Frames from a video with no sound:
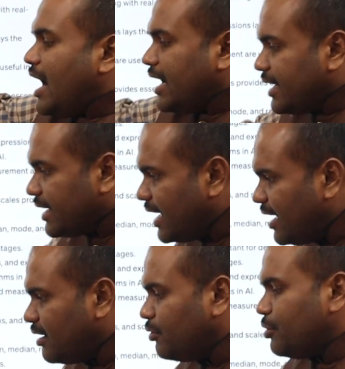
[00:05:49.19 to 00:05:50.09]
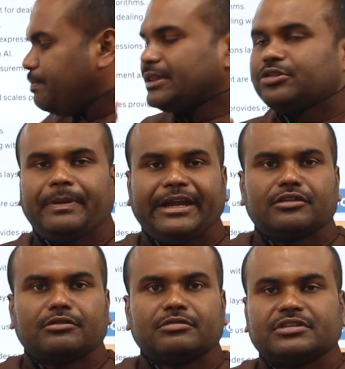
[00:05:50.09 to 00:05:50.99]
அழகாக ஒரு பத்து
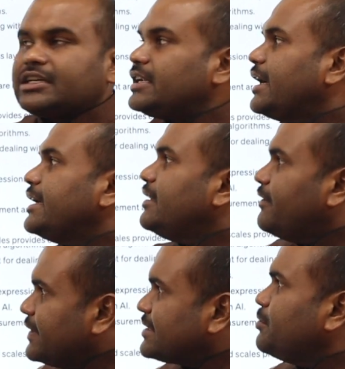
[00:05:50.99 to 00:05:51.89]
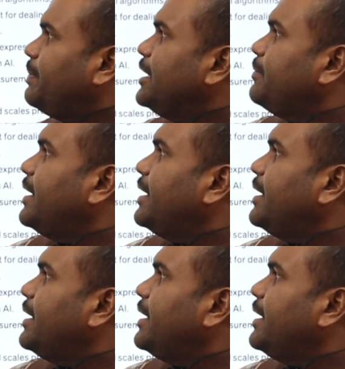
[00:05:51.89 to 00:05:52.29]
பாயிண்ட் கொடுத்துருக்குறாங்க இதில் ஃபஸ்ட் பாயிண்ட்